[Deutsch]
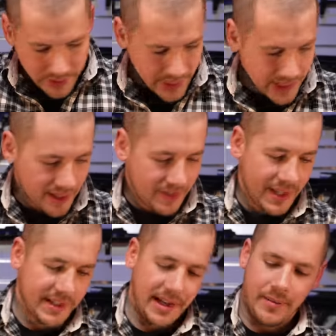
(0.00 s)
Und das
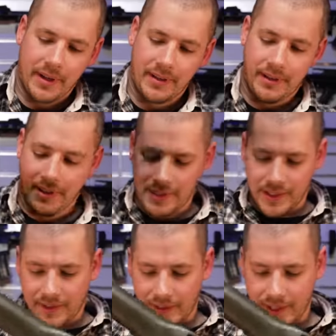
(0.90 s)
Gewehr selber, ne?
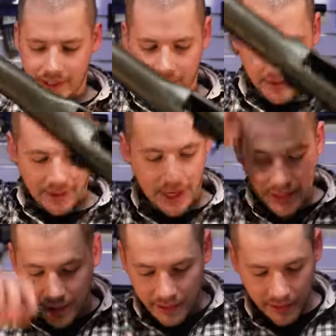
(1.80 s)
Das Wichtigste.
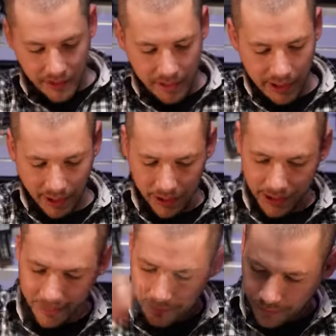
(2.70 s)
Halt, hier ist noch ein Speedloader.